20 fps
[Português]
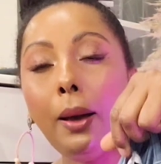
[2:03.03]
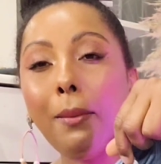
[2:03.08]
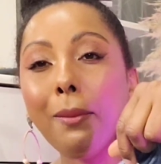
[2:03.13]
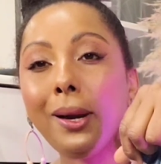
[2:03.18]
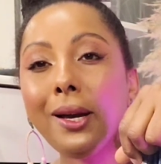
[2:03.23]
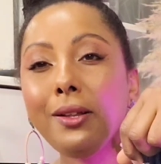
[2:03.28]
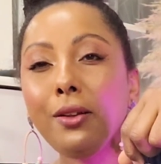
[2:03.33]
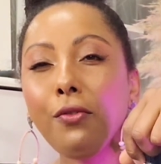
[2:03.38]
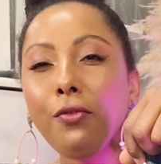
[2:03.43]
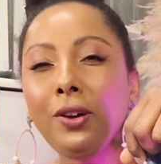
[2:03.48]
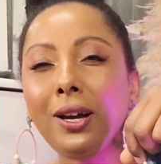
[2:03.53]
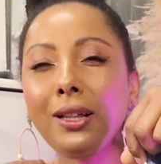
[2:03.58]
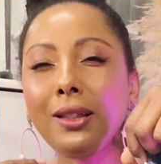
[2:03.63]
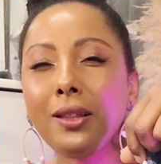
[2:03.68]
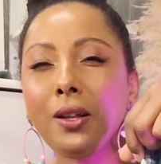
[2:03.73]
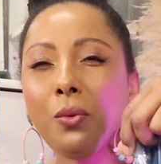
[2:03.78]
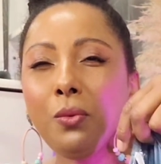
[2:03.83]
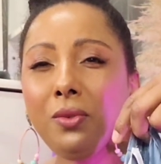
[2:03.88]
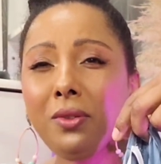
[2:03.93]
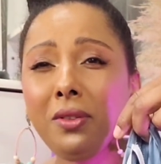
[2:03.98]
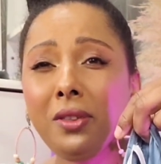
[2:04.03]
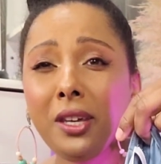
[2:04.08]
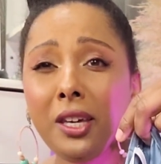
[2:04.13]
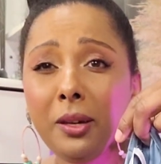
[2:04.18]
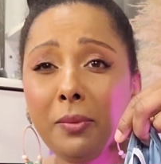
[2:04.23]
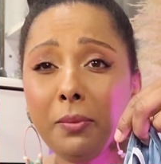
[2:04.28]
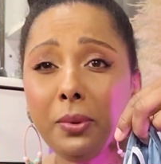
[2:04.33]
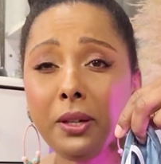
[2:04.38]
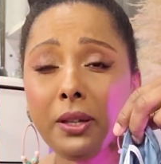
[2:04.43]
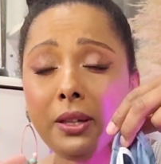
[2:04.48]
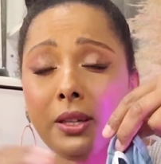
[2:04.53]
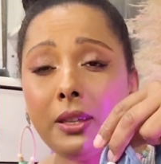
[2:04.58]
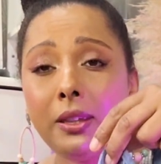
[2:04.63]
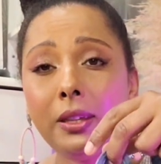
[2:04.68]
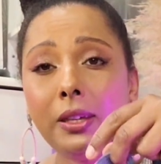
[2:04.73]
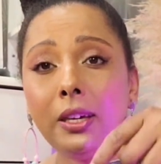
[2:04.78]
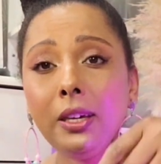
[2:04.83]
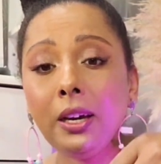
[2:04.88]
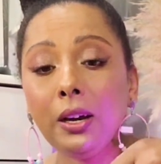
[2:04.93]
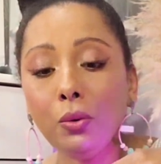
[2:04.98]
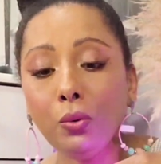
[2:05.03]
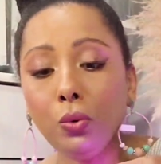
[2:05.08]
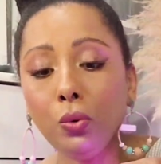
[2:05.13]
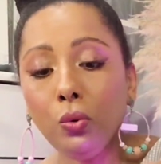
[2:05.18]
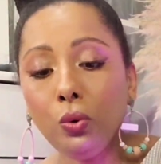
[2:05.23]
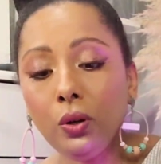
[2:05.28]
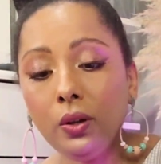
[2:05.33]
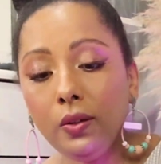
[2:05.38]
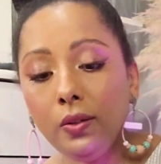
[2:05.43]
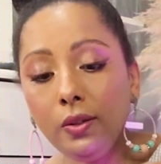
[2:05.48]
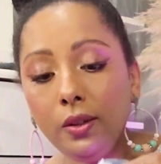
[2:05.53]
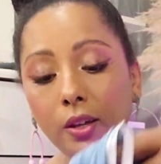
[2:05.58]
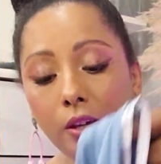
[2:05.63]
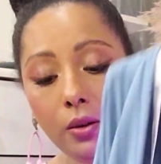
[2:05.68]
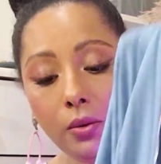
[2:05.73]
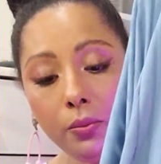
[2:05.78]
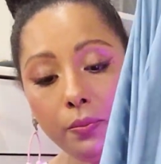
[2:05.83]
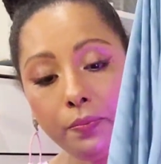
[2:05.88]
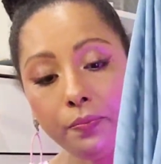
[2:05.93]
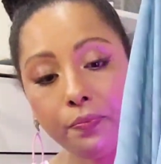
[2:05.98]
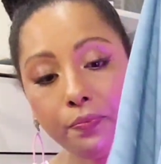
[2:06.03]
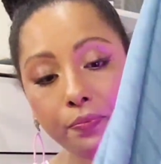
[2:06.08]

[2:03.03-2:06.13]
pra não ficar tão simples assim o lookzinho.